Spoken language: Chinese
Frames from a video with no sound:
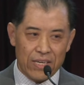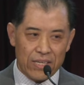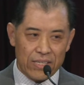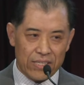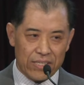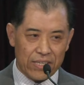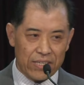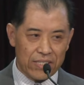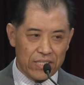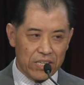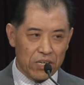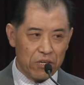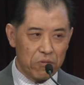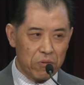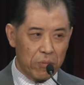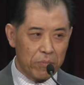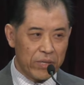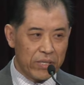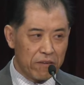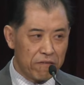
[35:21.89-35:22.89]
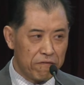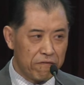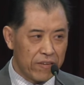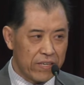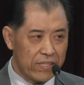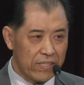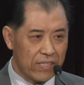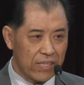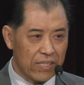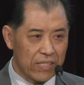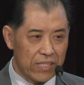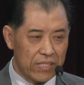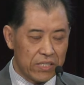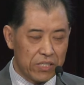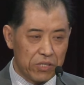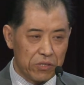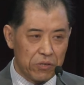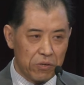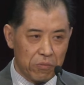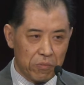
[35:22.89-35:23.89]
形成我们的纷争，以
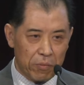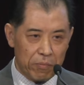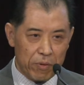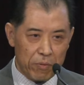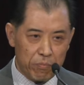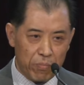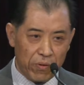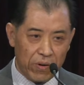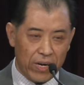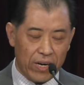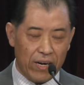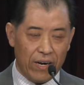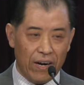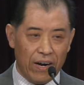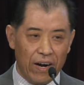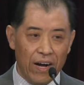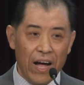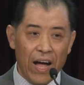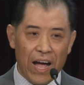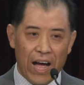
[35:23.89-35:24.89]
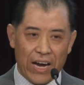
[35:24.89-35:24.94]
至于我们不和，